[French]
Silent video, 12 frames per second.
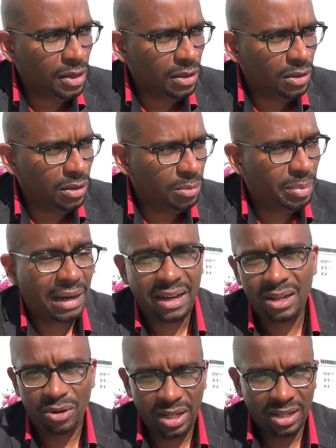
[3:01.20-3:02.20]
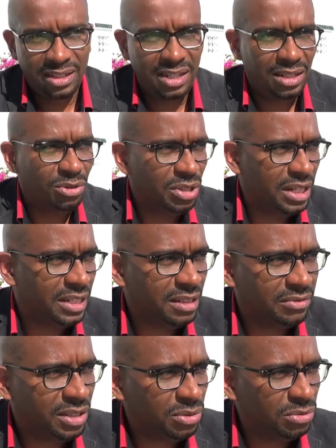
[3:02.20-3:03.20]
euh, pareil, regardez les deux
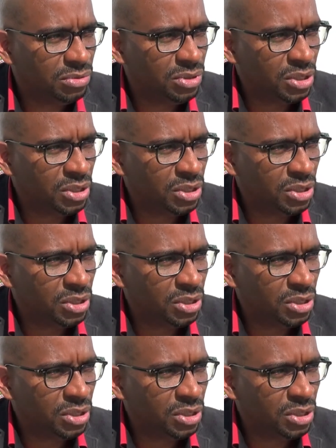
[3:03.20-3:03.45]
dernières vidéos